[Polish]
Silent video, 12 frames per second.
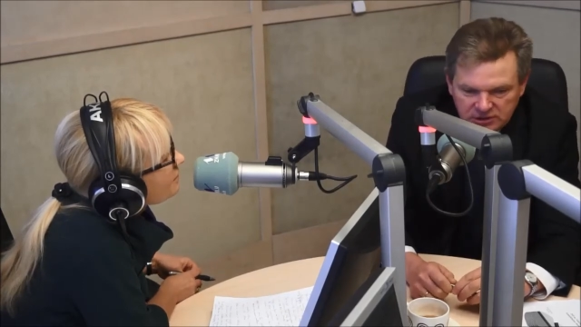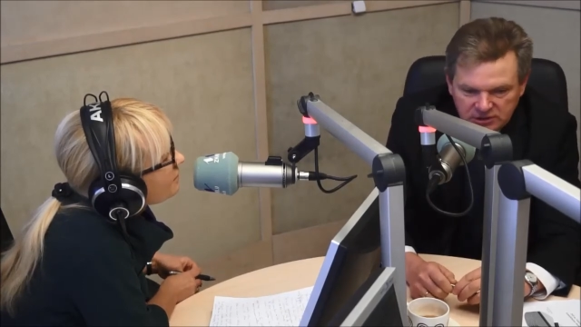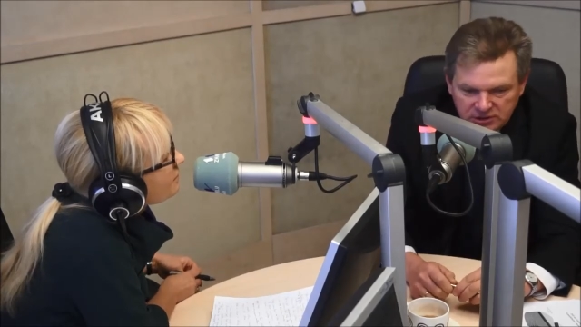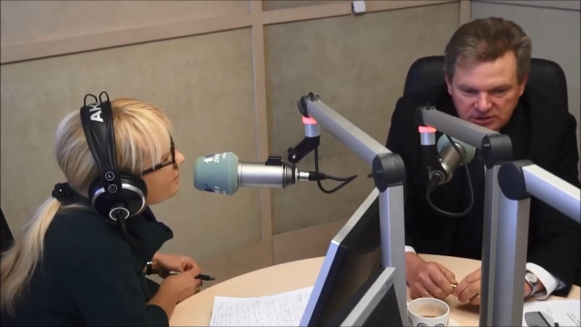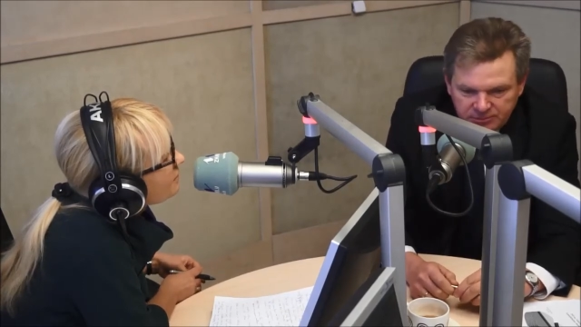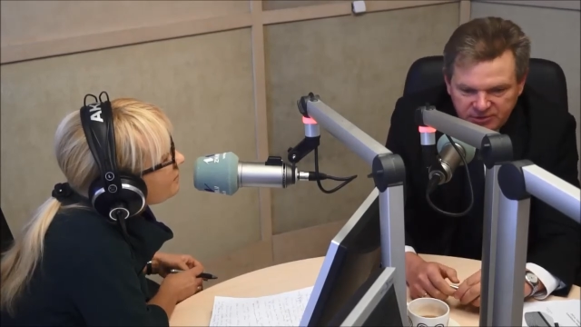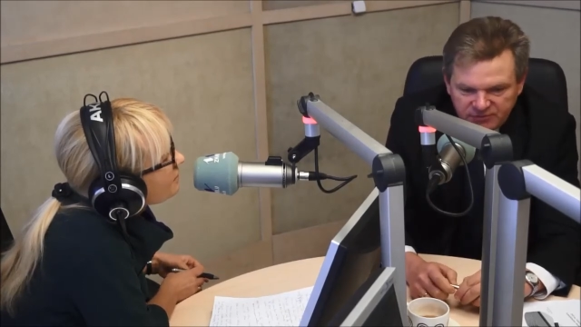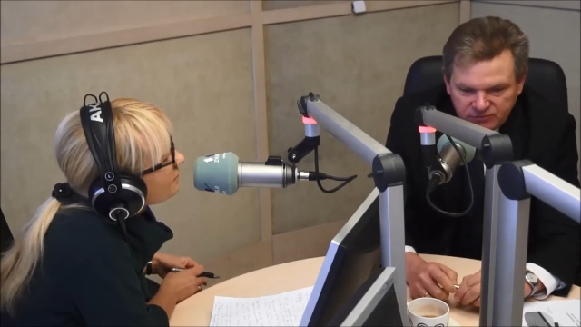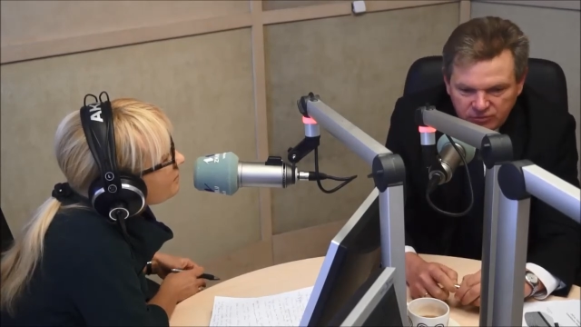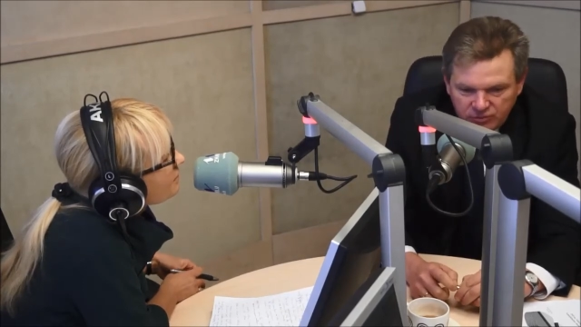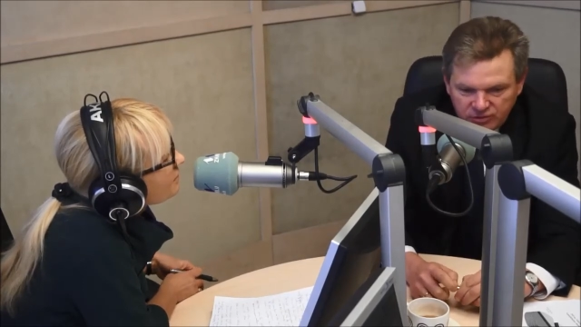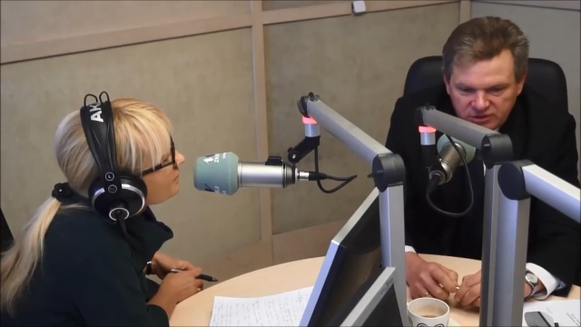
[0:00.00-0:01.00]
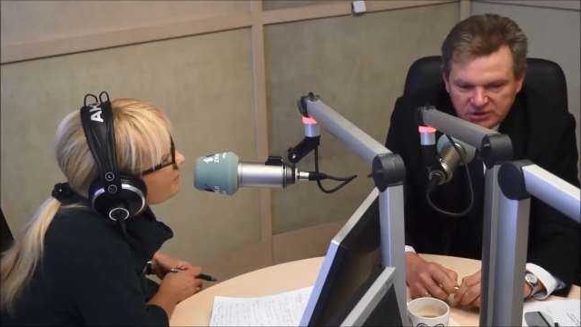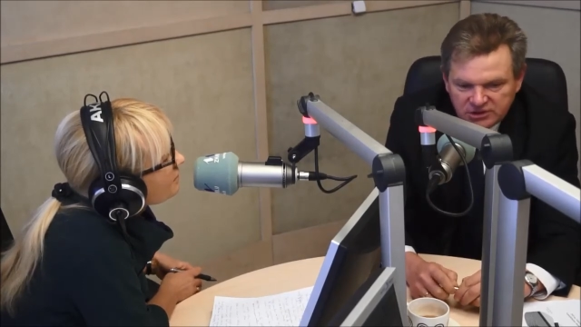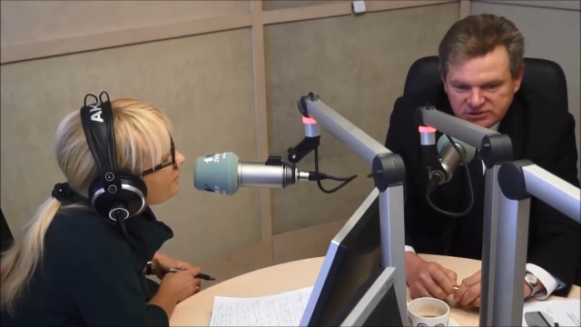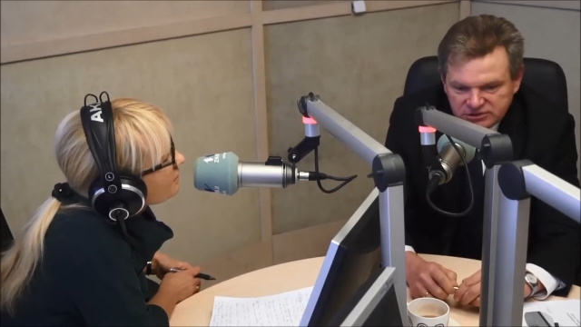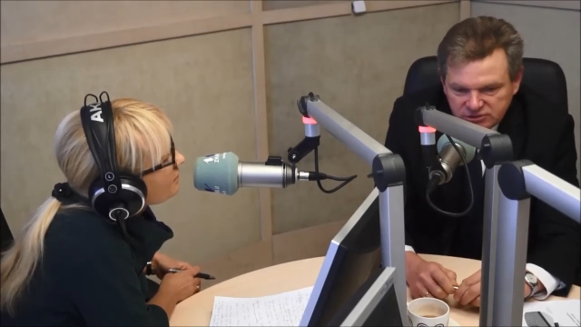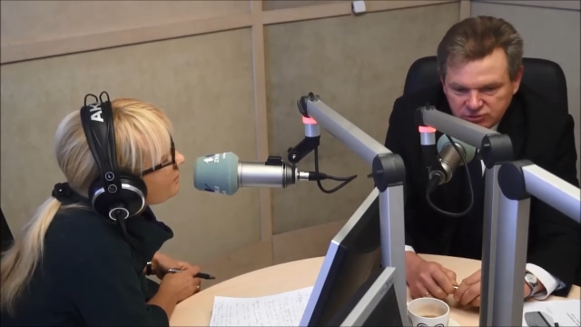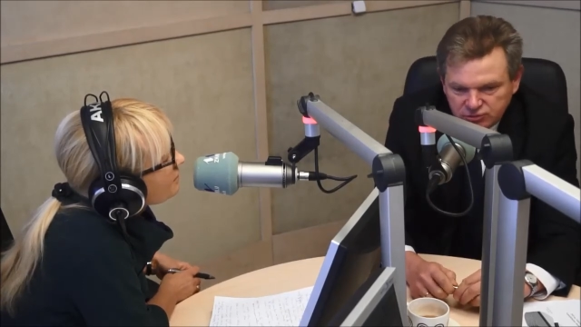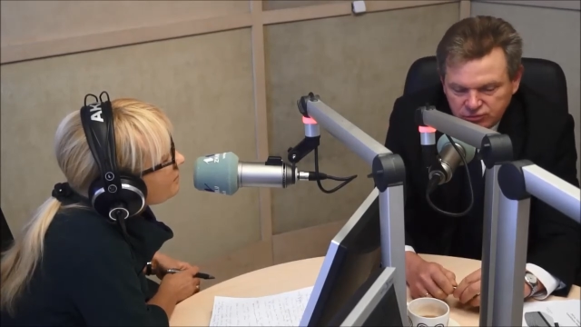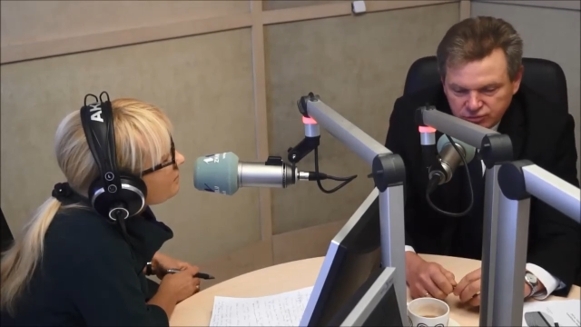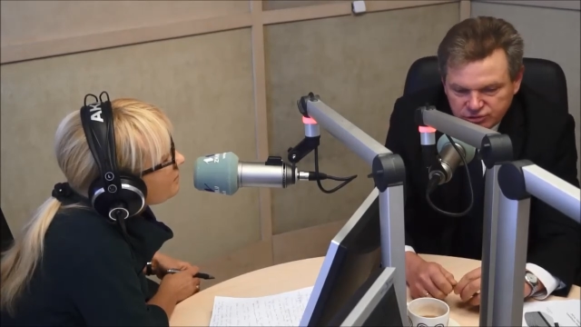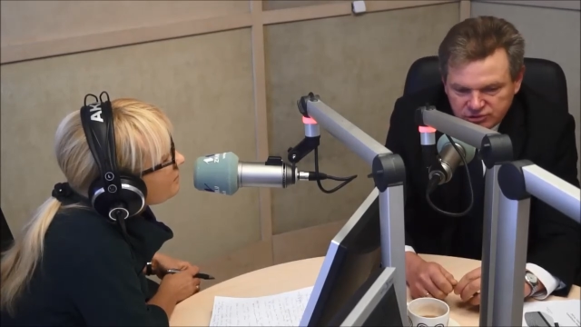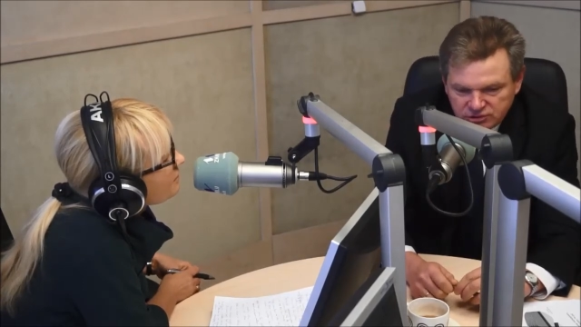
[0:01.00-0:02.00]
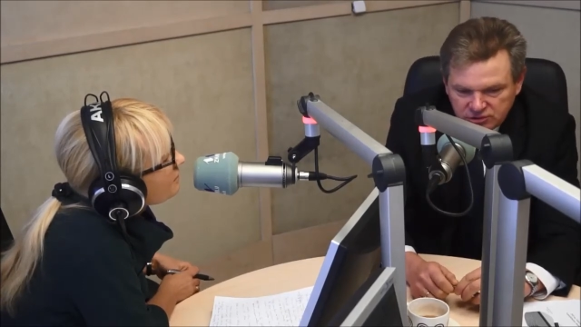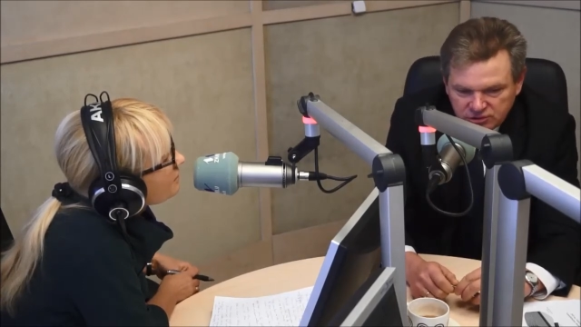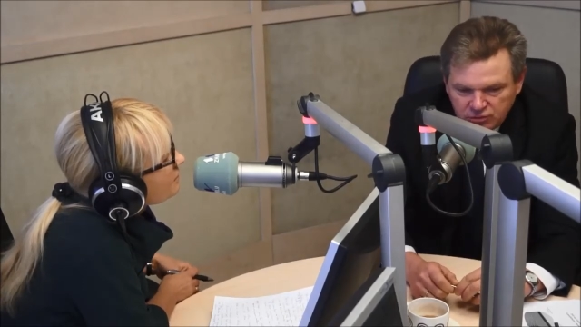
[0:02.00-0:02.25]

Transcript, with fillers: y, na pewno nie ci, którzy